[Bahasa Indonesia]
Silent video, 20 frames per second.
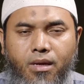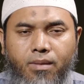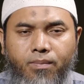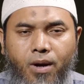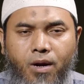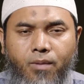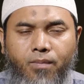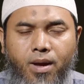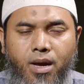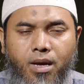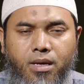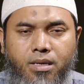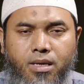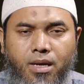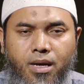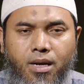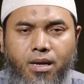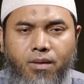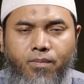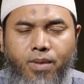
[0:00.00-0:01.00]

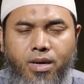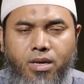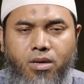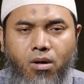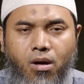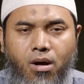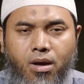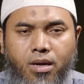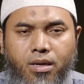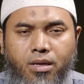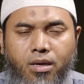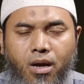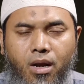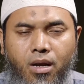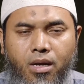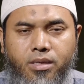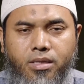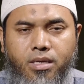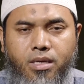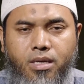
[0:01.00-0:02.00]
Berbahagialah bagi orang yang
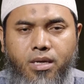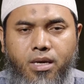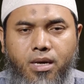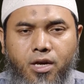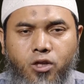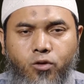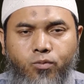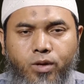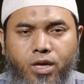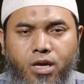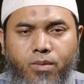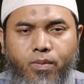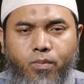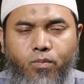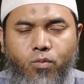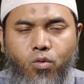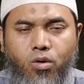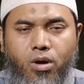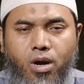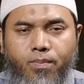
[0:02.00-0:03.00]
Allah jadikan sebagai
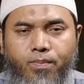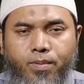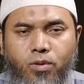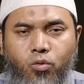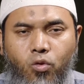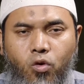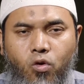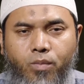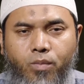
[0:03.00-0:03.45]
pembuka pintu